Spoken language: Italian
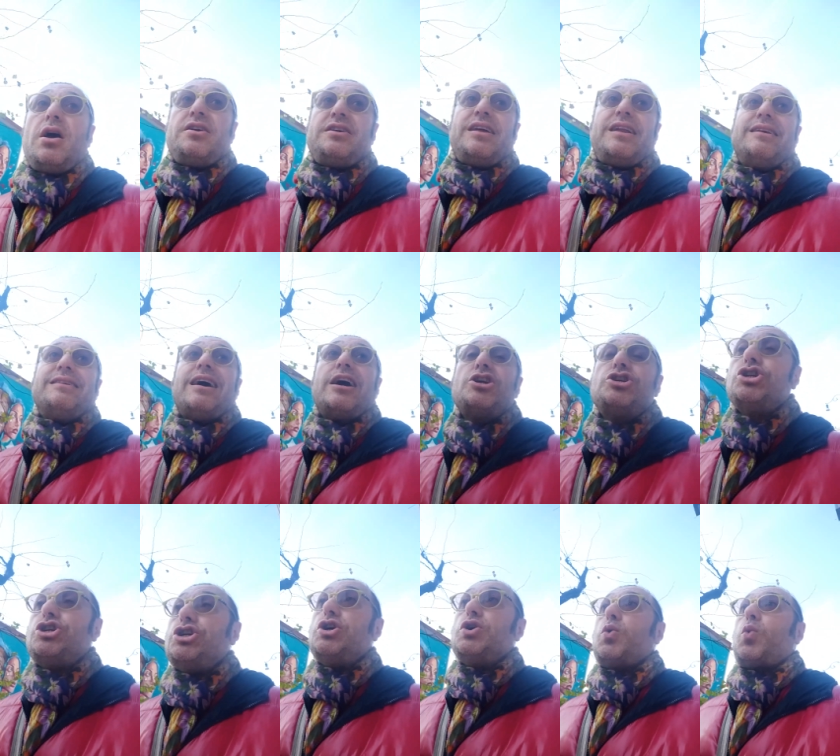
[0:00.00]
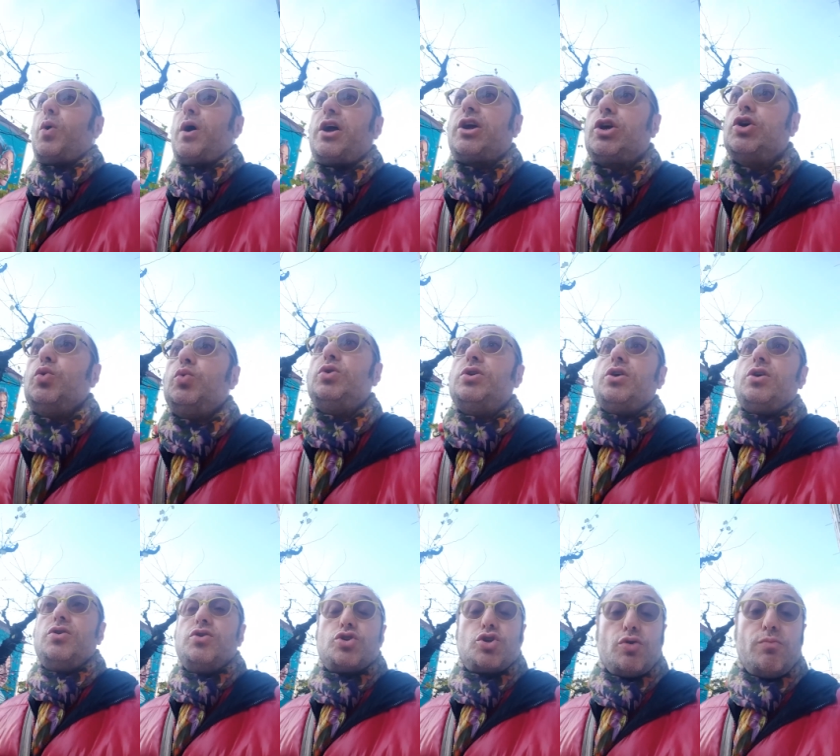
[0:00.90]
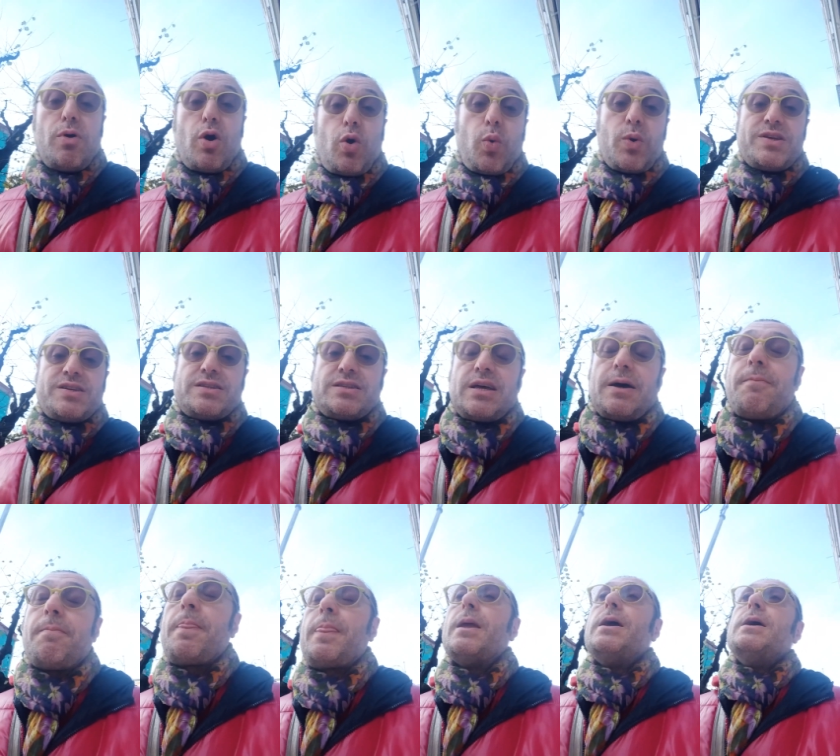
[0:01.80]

viene dai 5 e chiudi insomma questa